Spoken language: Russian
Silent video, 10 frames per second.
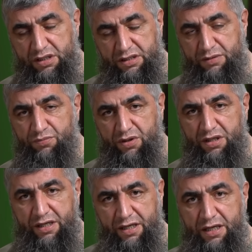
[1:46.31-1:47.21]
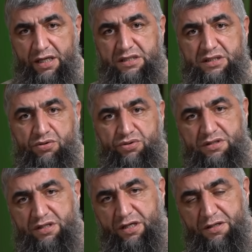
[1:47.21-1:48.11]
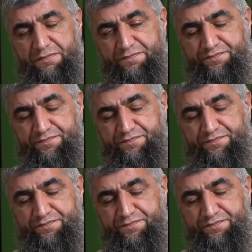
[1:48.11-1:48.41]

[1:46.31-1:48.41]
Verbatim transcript: тем более саудийских.